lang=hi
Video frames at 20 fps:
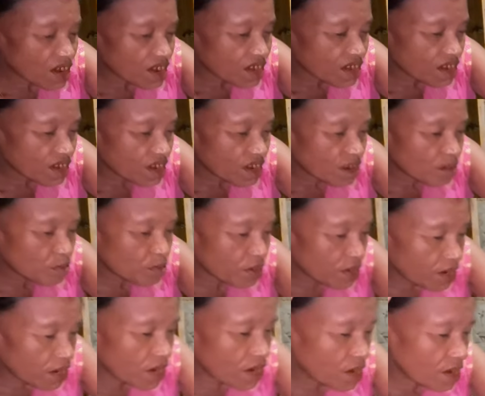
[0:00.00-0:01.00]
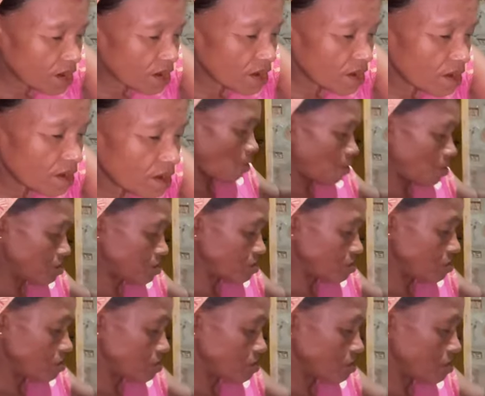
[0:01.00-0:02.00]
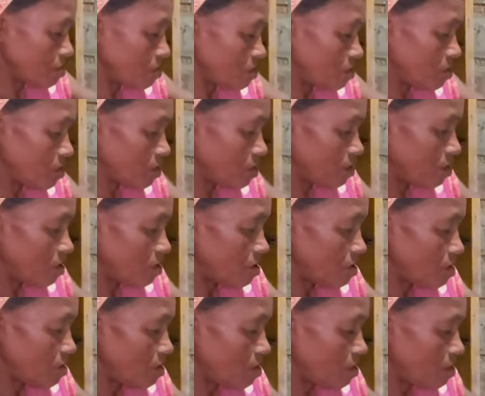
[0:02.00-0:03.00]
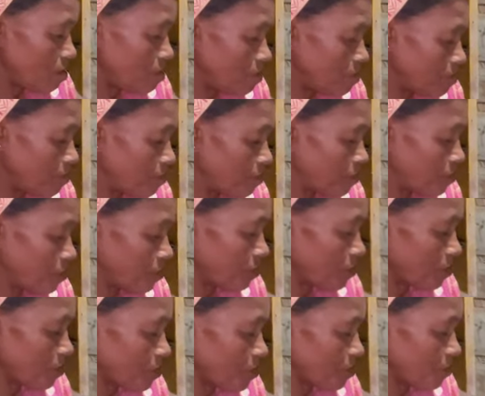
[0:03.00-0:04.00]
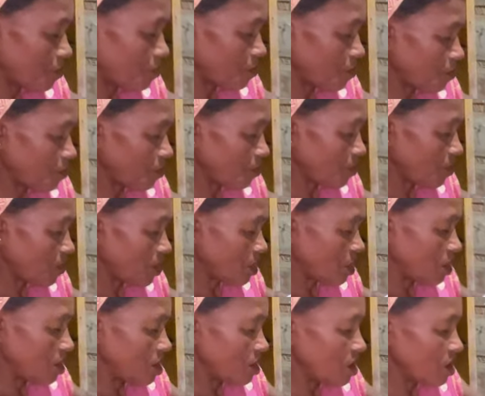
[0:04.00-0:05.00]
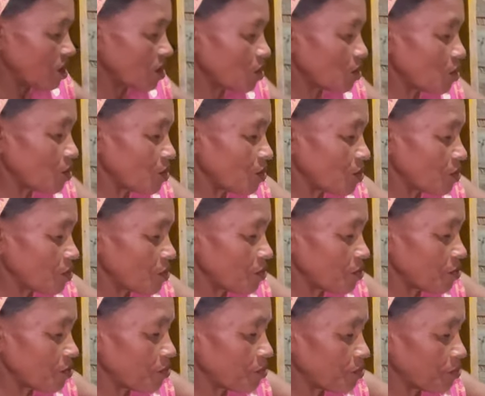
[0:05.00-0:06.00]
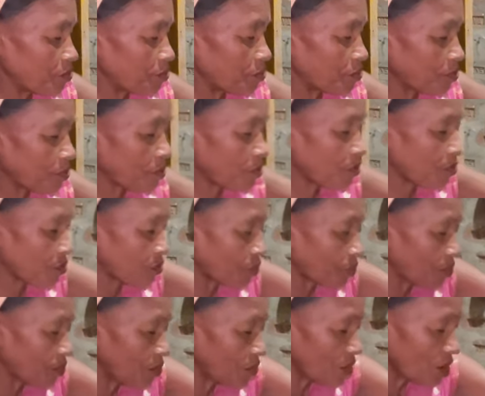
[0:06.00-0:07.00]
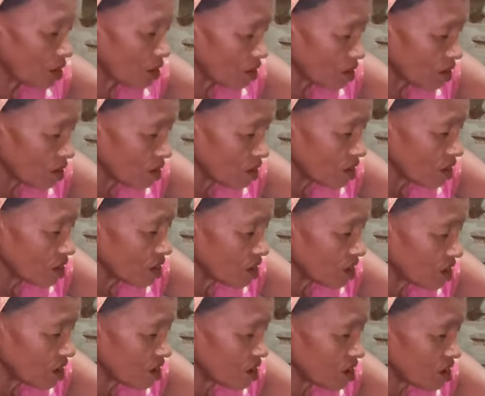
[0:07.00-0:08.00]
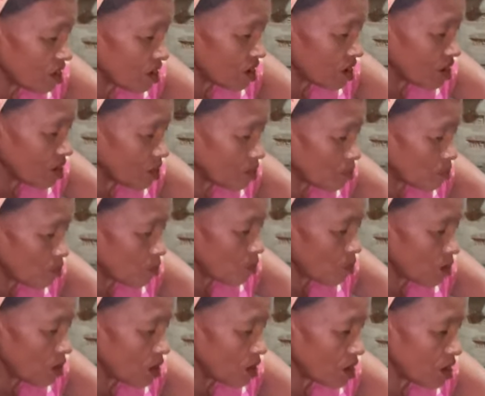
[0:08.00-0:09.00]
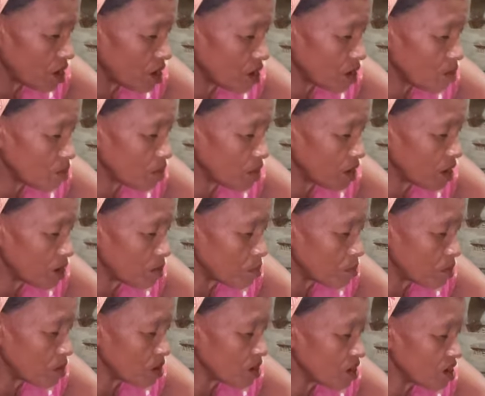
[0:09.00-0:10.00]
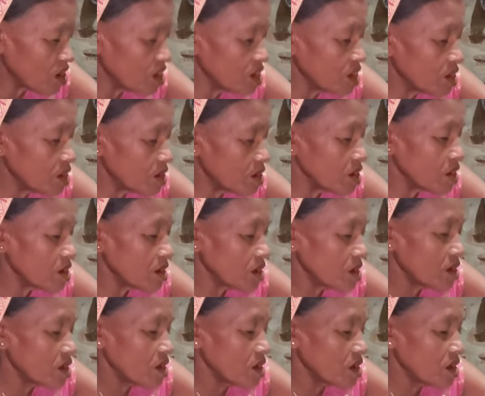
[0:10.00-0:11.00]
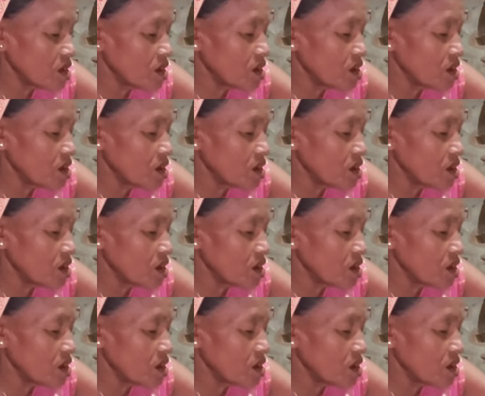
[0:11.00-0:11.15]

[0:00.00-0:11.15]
देखना पड़ेगा मेरी माँ का हिंदी जो है ना वो गुवाहाटी का हिंदी जैसा है सेम गुवाहाटी में ऐसे हिंदी बोलते हैं ना सेम वैसा हिंदी है मेरा माँ का अरे मैं प्योर हिंदी